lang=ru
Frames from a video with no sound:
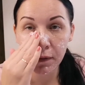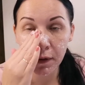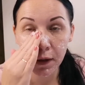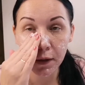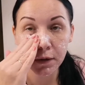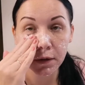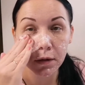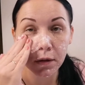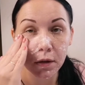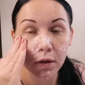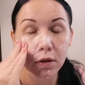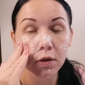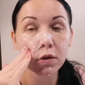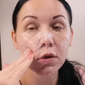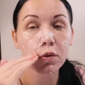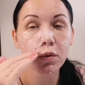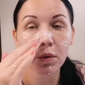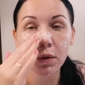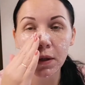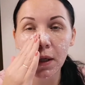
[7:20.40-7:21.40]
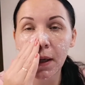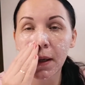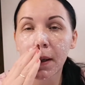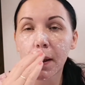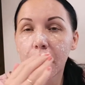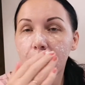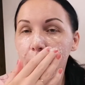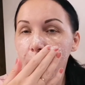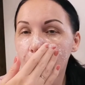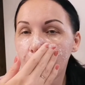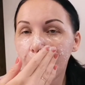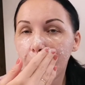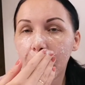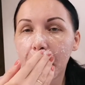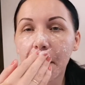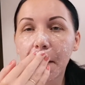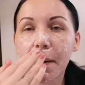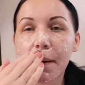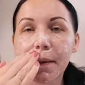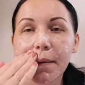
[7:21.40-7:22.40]
факт на лицо, да,
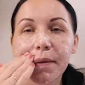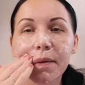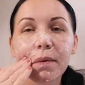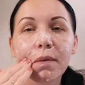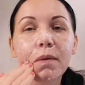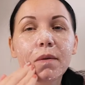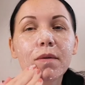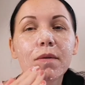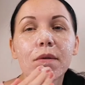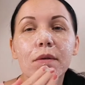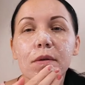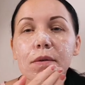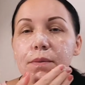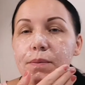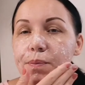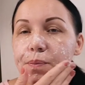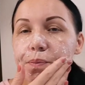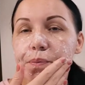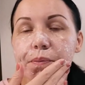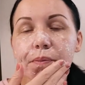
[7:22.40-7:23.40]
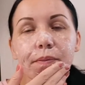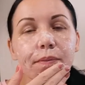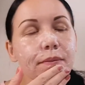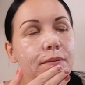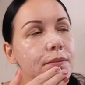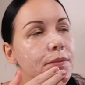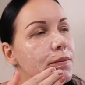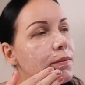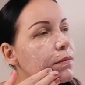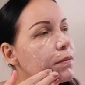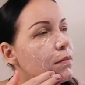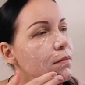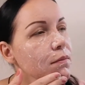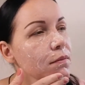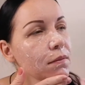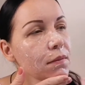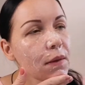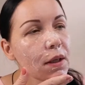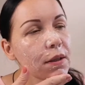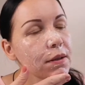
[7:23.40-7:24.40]
ну
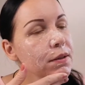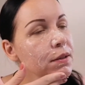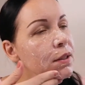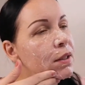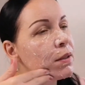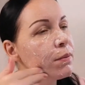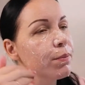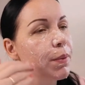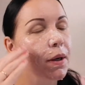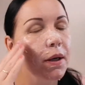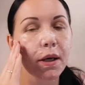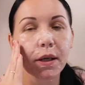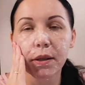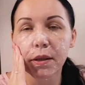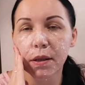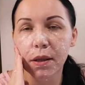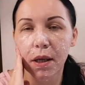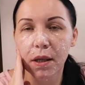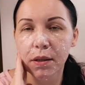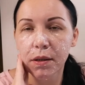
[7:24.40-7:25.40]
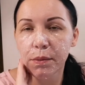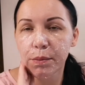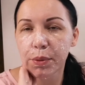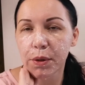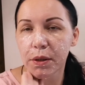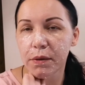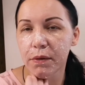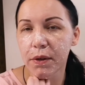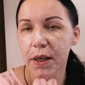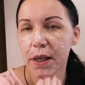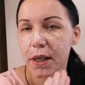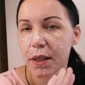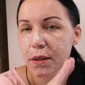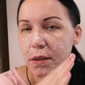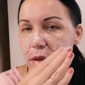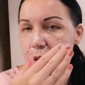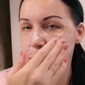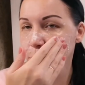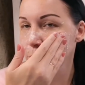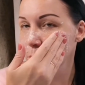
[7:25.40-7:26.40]
здесь пока никак не
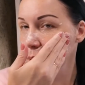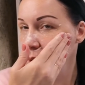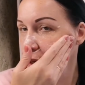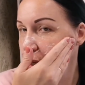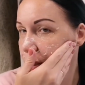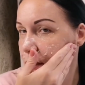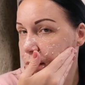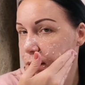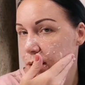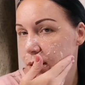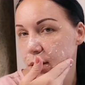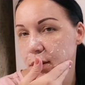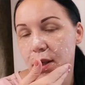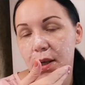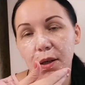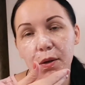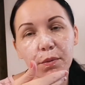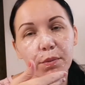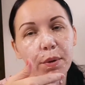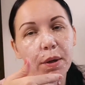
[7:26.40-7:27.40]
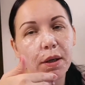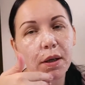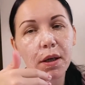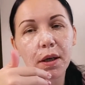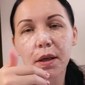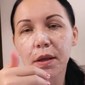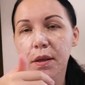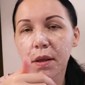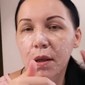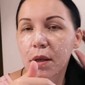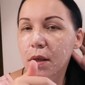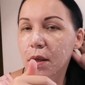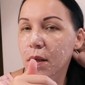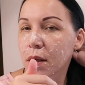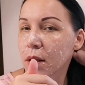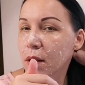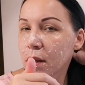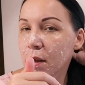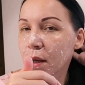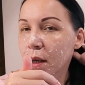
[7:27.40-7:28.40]
проявляется, пока не знаю, пока,
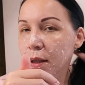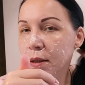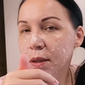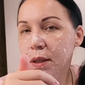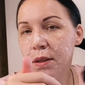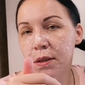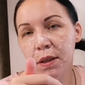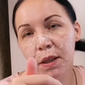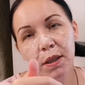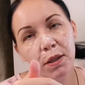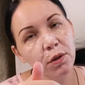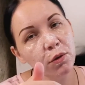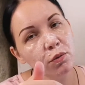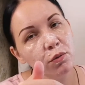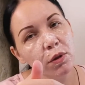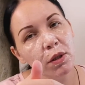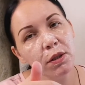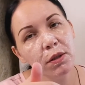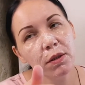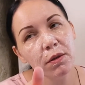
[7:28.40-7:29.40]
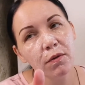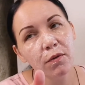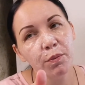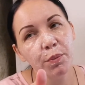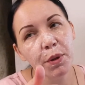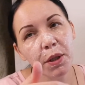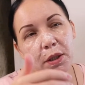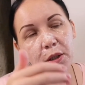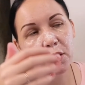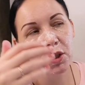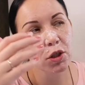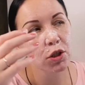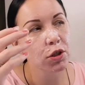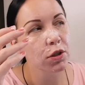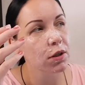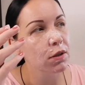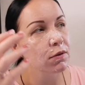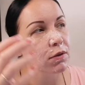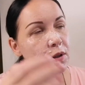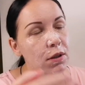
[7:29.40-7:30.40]
хотя, знаете, у нас
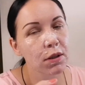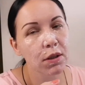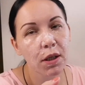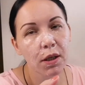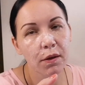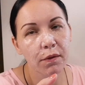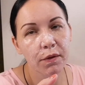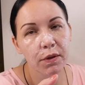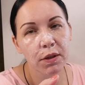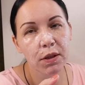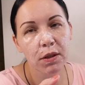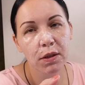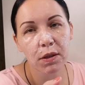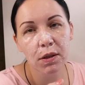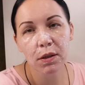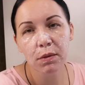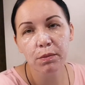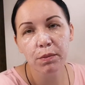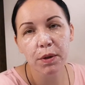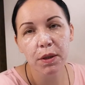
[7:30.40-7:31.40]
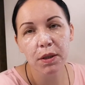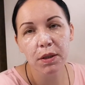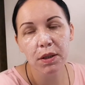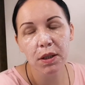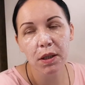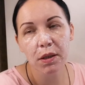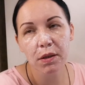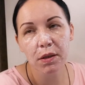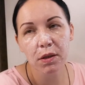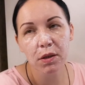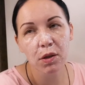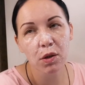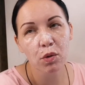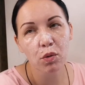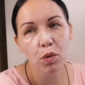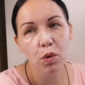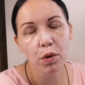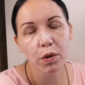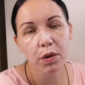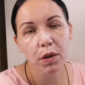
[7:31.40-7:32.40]
практически всегда в эти дни были закрытые
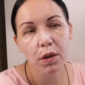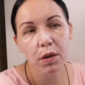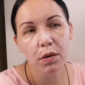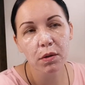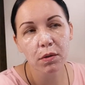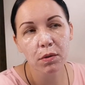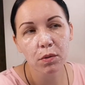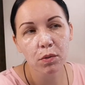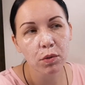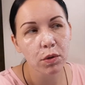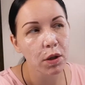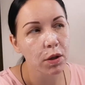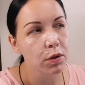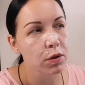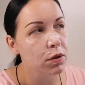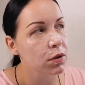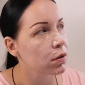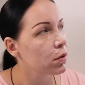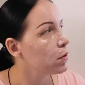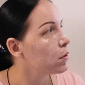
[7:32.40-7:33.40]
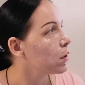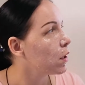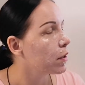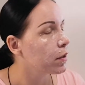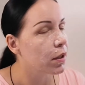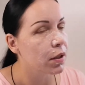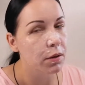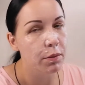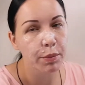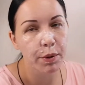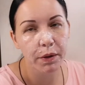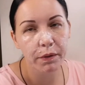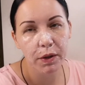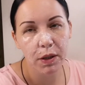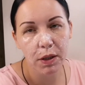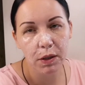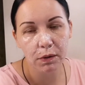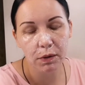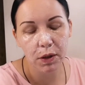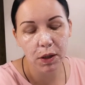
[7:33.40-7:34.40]
окна, ну так иногда на
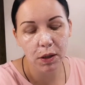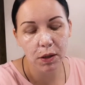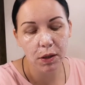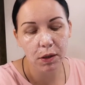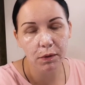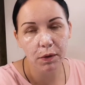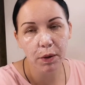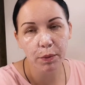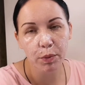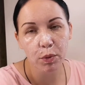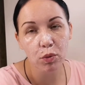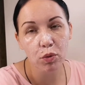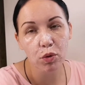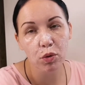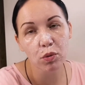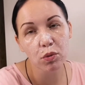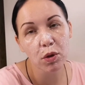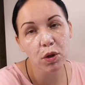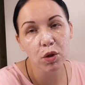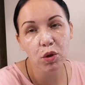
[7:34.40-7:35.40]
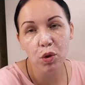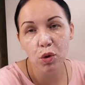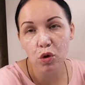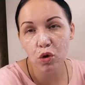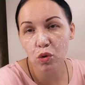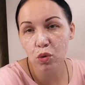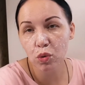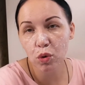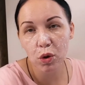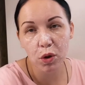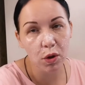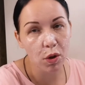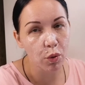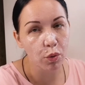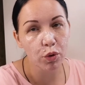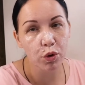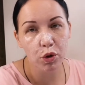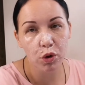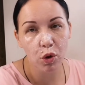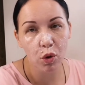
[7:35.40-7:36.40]
проветривание открываю, потому что у нас жутко на
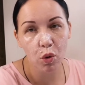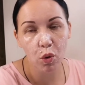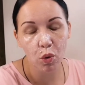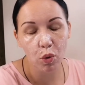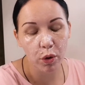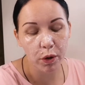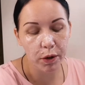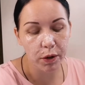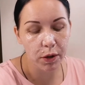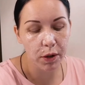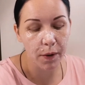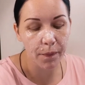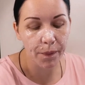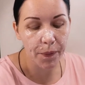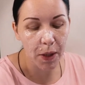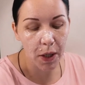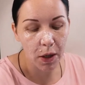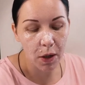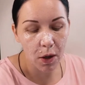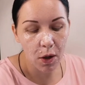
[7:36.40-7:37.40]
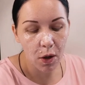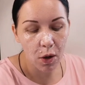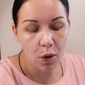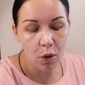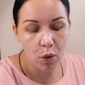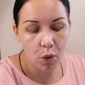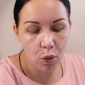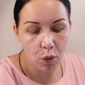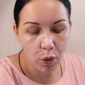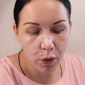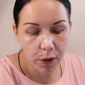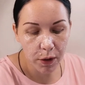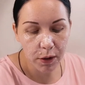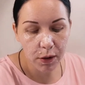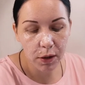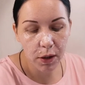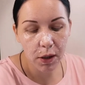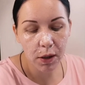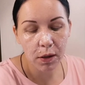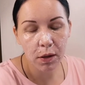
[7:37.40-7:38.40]
улице холодно,
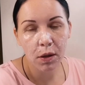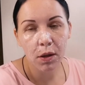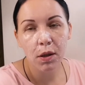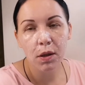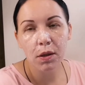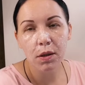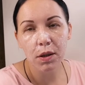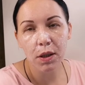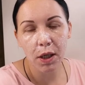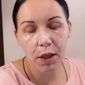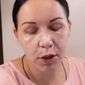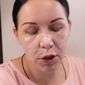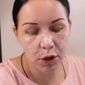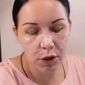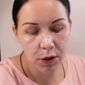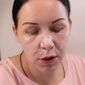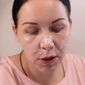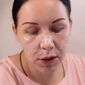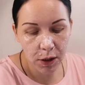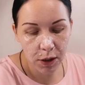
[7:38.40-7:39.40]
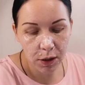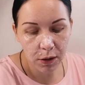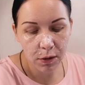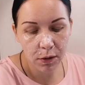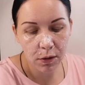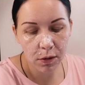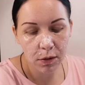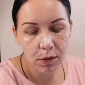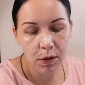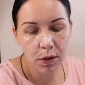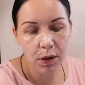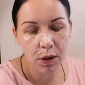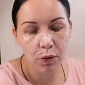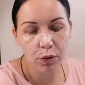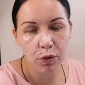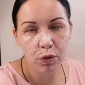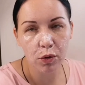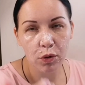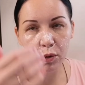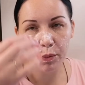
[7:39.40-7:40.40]
холодно, дожди, я
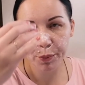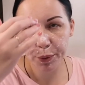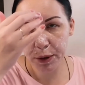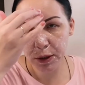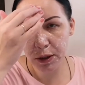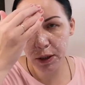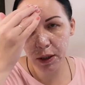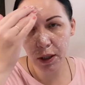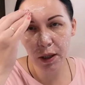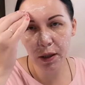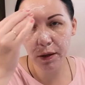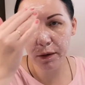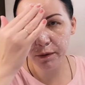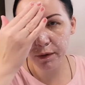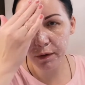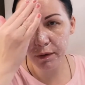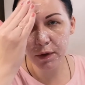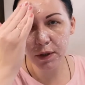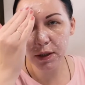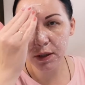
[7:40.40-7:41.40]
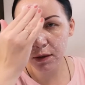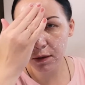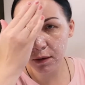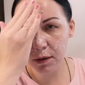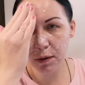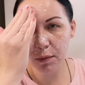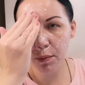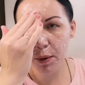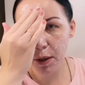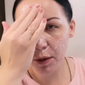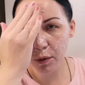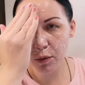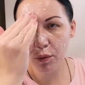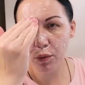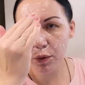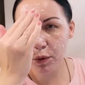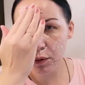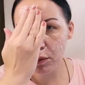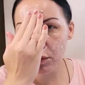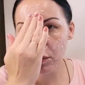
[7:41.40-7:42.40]
вот сегодня постирала, вывесила на
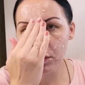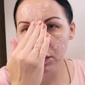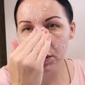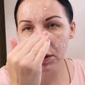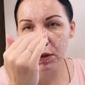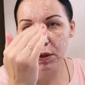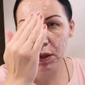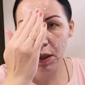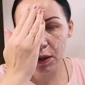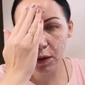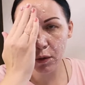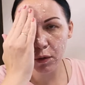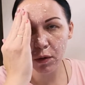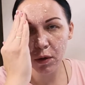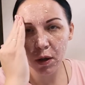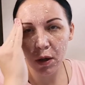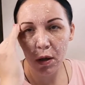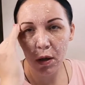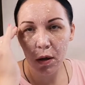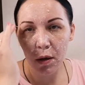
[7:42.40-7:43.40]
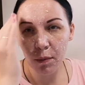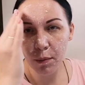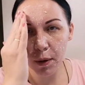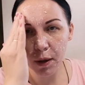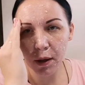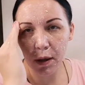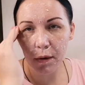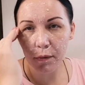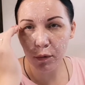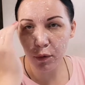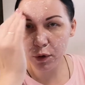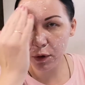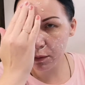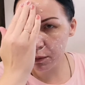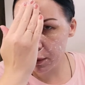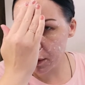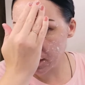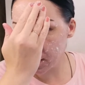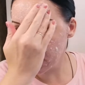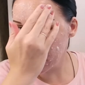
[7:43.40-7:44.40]
балкон. Ну, не знаю, пока вроде
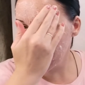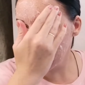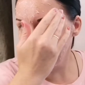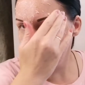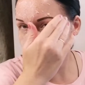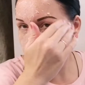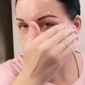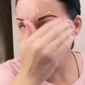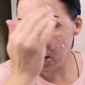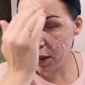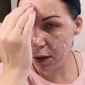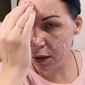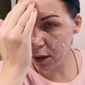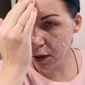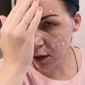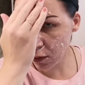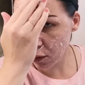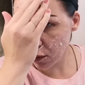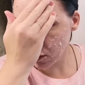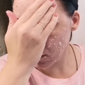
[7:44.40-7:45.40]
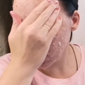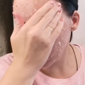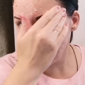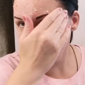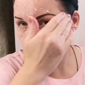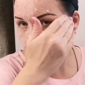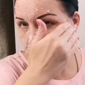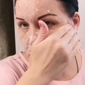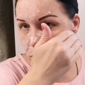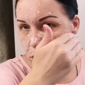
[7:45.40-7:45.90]
бы дождя нету.